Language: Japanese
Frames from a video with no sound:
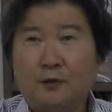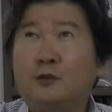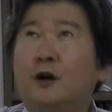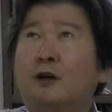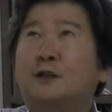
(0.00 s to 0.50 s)

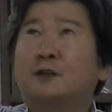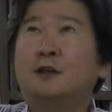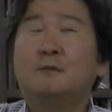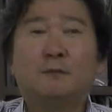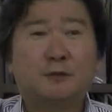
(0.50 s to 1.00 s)
で中汚い
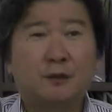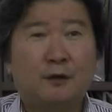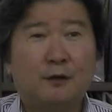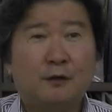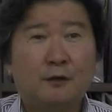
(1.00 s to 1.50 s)
ままじゃん
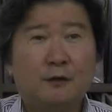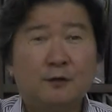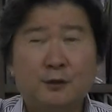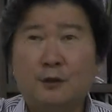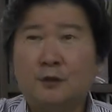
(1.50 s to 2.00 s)

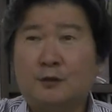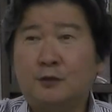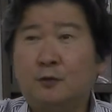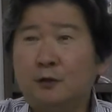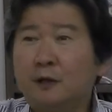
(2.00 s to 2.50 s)
ね、
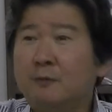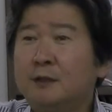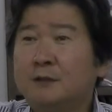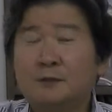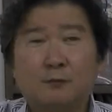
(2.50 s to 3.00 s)
汚れが目
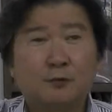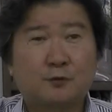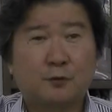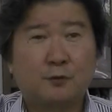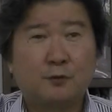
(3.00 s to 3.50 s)
立つじゃんもっ
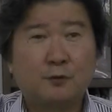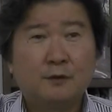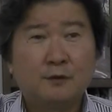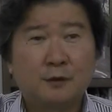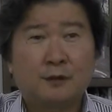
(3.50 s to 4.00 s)
とっ
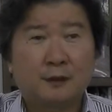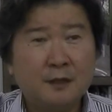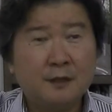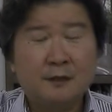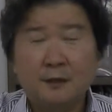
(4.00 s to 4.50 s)
ていうか
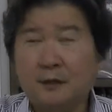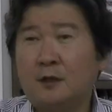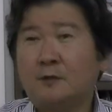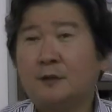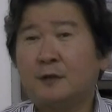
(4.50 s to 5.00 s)
ねや
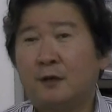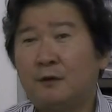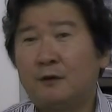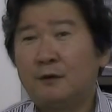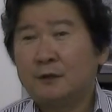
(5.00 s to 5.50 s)
るわけだ
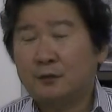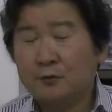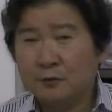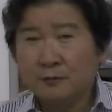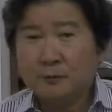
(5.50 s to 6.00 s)
よ。だ
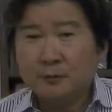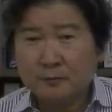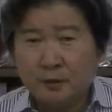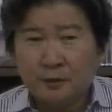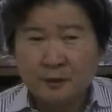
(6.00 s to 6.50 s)
ここの部
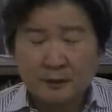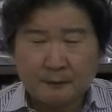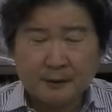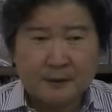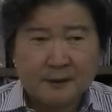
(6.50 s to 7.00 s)
分も
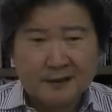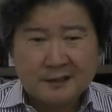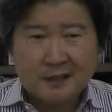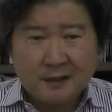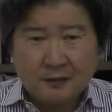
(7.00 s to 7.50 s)
やっぱね
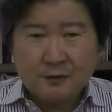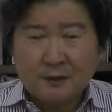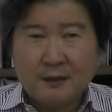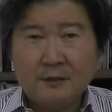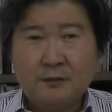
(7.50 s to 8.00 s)
ちゃんと
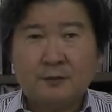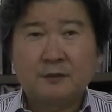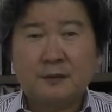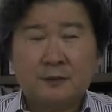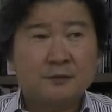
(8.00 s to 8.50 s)
我々の、
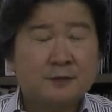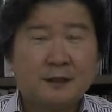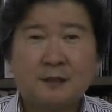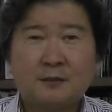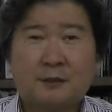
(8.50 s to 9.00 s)
ね、存
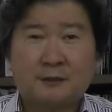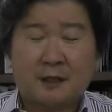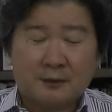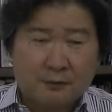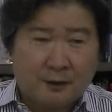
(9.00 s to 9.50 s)
在価値とか
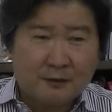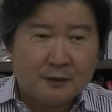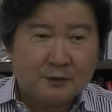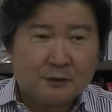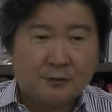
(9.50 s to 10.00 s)
ちゃんと
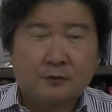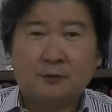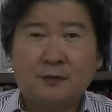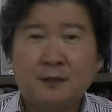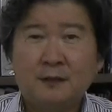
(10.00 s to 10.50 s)
我々の仕事
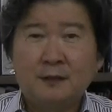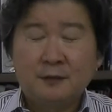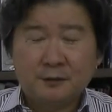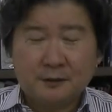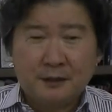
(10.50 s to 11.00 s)
のね
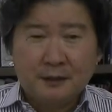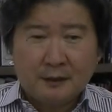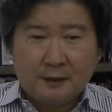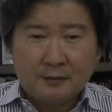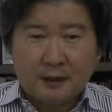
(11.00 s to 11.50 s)
要するに
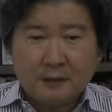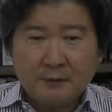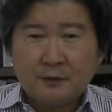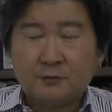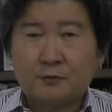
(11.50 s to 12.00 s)
あのやる
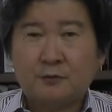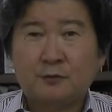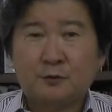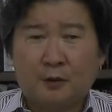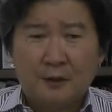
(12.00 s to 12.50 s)
べきことって
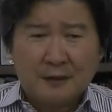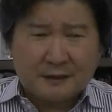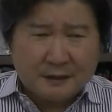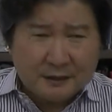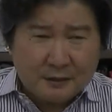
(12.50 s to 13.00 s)
ことを
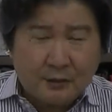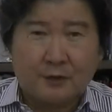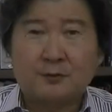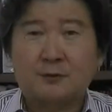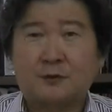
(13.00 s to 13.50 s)
きちっとや
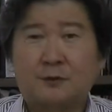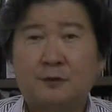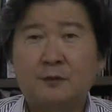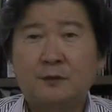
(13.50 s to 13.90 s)
ることですよ。